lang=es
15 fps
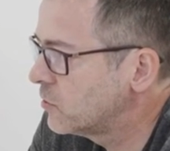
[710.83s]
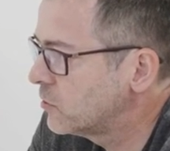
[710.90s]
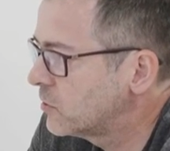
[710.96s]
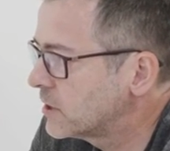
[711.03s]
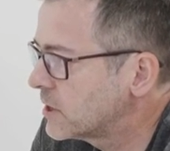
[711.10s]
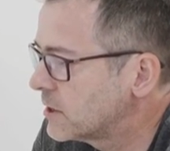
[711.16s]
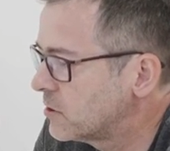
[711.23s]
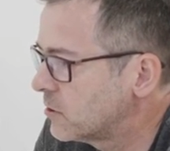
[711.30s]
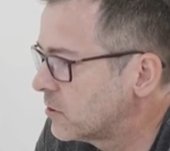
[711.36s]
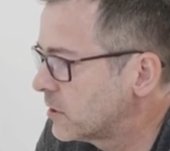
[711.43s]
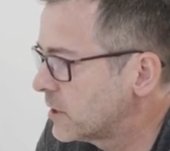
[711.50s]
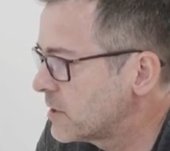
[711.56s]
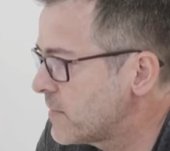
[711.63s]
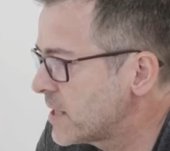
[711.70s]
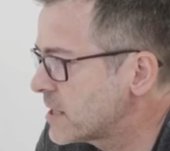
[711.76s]
Luego es, yo creo
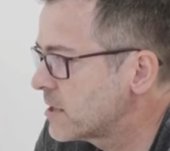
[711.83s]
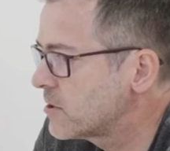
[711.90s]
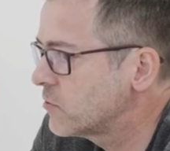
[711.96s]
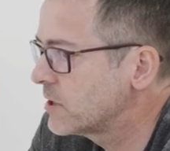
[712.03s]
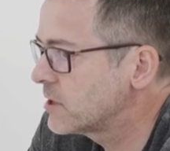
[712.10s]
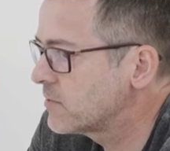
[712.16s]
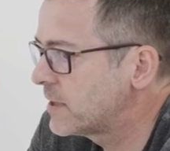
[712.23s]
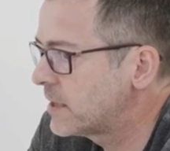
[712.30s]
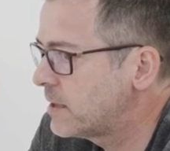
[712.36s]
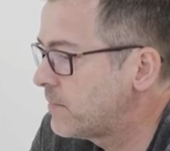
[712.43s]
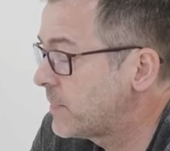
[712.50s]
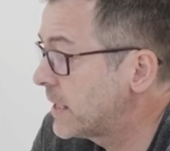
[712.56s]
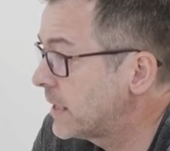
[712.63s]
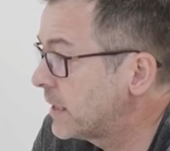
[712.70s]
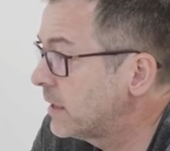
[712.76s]
que es más eso, es ver el
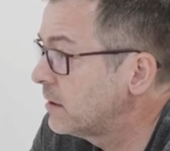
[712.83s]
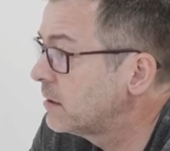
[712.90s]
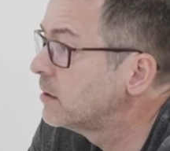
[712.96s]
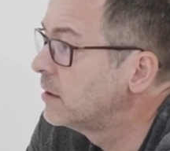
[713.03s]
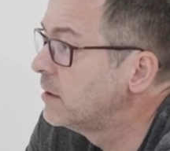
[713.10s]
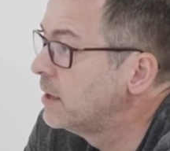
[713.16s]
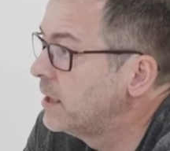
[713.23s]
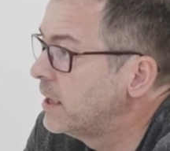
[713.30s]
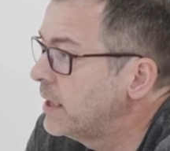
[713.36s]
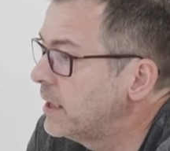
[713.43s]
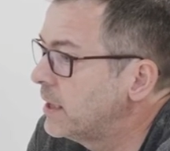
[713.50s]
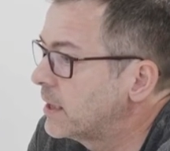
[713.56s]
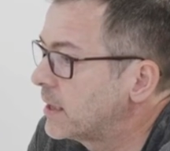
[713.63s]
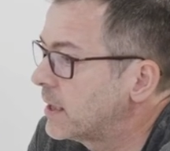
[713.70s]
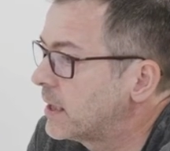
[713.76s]
para qué,
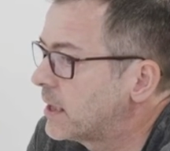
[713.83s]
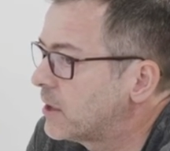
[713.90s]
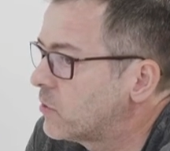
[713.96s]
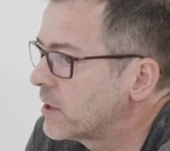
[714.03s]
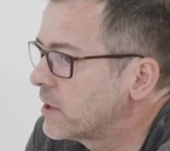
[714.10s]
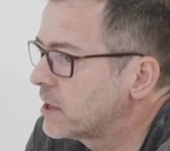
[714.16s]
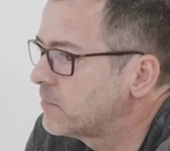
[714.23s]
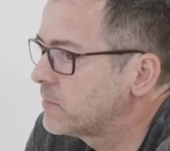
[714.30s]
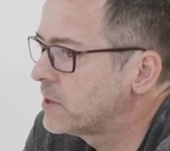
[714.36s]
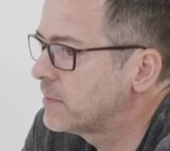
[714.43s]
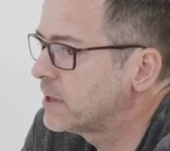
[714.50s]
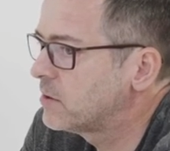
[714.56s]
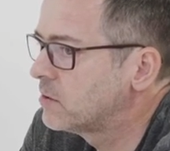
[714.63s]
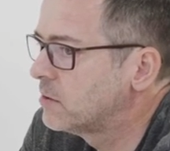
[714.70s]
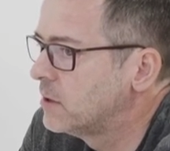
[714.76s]
el qué quiero hacer
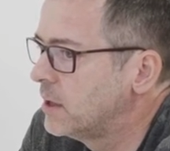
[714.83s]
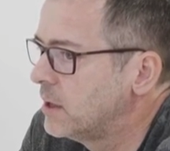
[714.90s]
primero,